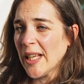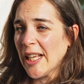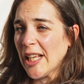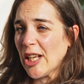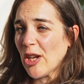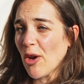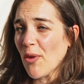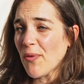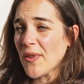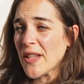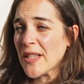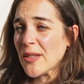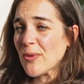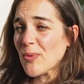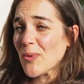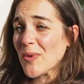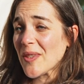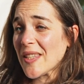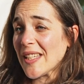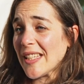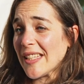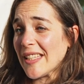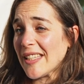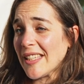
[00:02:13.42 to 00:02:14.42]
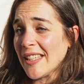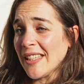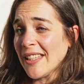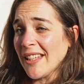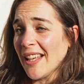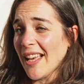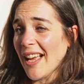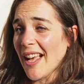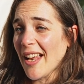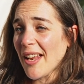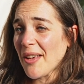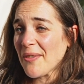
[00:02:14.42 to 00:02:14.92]
Et en fait, ce qu'on s'est dit
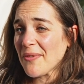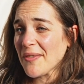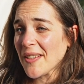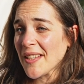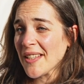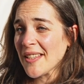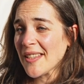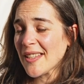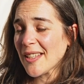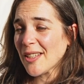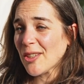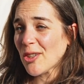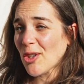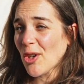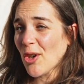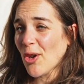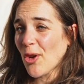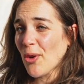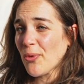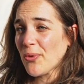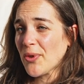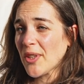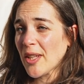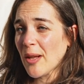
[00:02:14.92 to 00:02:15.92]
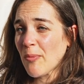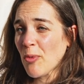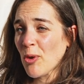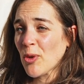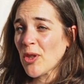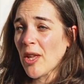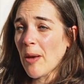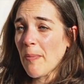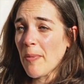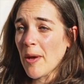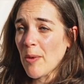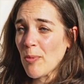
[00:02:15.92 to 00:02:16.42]
à la fin, c'est que finalement, on
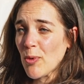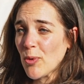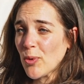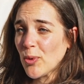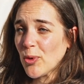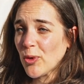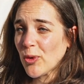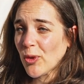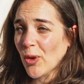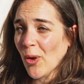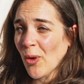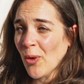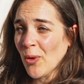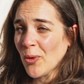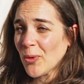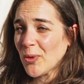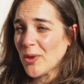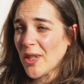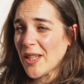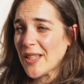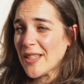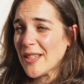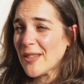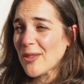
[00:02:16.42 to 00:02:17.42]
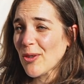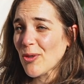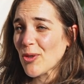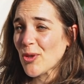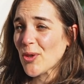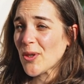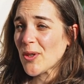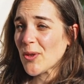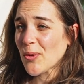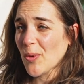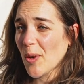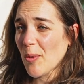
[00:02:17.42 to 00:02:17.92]
n'a pas beaucoup de temps, on a des enjeux
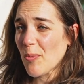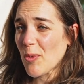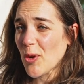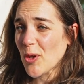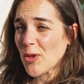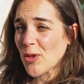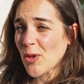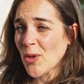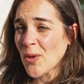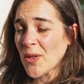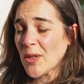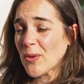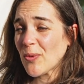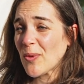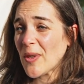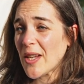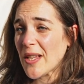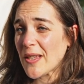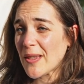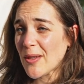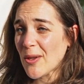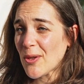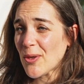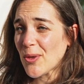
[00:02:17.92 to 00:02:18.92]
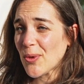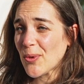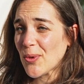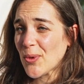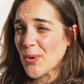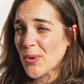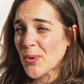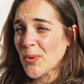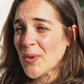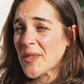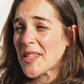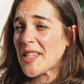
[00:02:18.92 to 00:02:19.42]
qui sont importants, et donc la seule
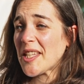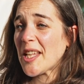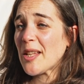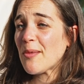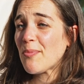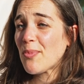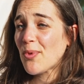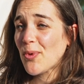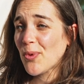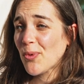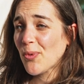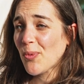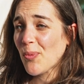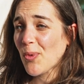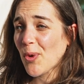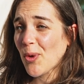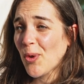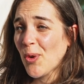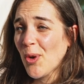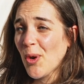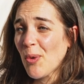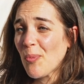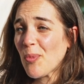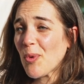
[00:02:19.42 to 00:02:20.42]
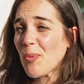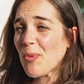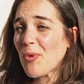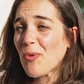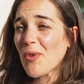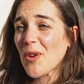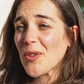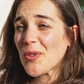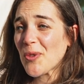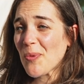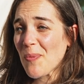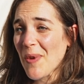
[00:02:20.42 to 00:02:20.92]
solution, c'est d'être plus nombreux pour
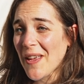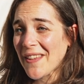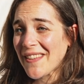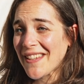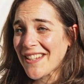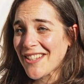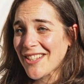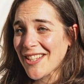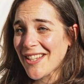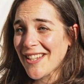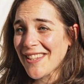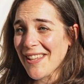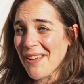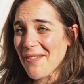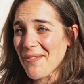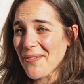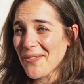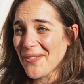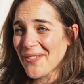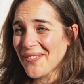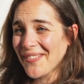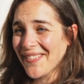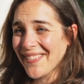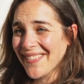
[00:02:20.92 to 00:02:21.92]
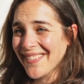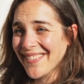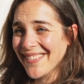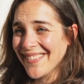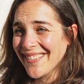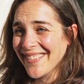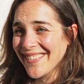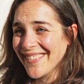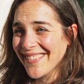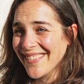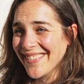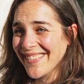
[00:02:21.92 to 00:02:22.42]
pouvoir se partager le taf.
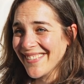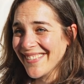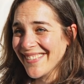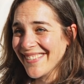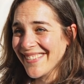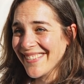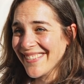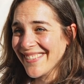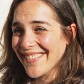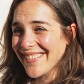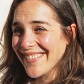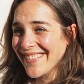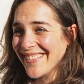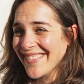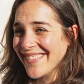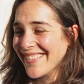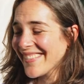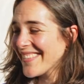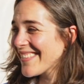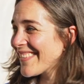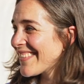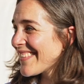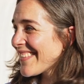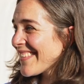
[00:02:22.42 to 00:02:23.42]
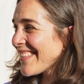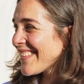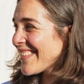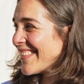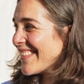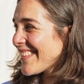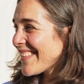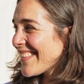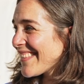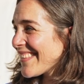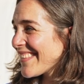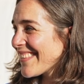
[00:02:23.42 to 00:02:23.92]
Ok, donc c'est une vraie invitation
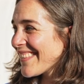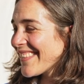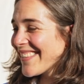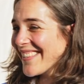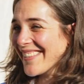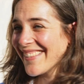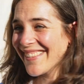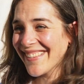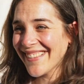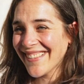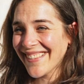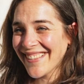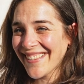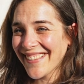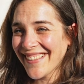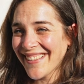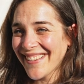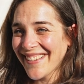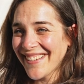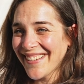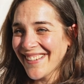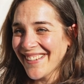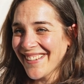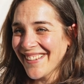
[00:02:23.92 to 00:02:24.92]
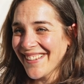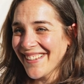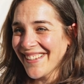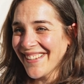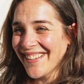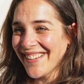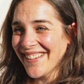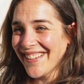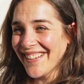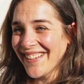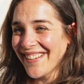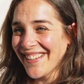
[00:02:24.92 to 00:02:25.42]
pour les participants, du coup, aussi
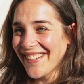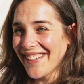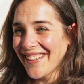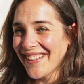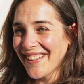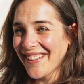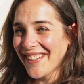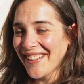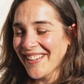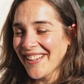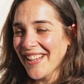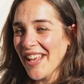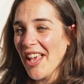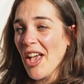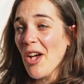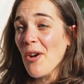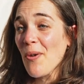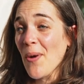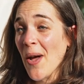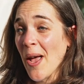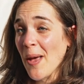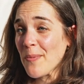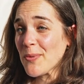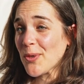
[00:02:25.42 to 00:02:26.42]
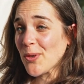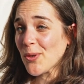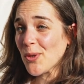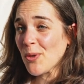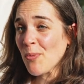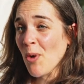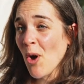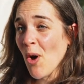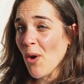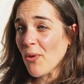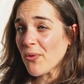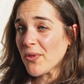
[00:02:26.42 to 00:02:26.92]
à se mobiliser. Ouais,
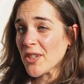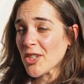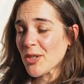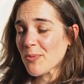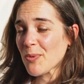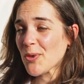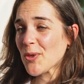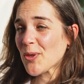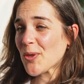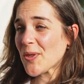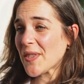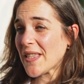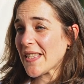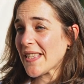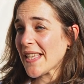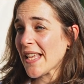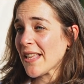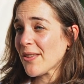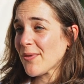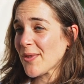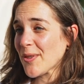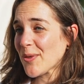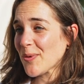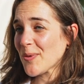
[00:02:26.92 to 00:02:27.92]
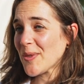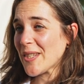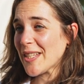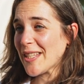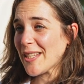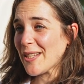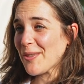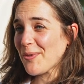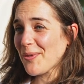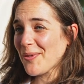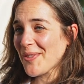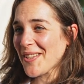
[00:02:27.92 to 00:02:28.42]
absolument. En fait, je pense que c'est ça, de toute façon,
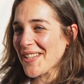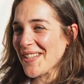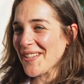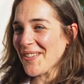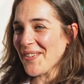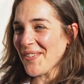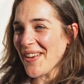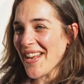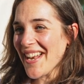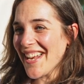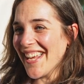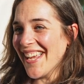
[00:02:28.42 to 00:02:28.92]
l'idée du festival.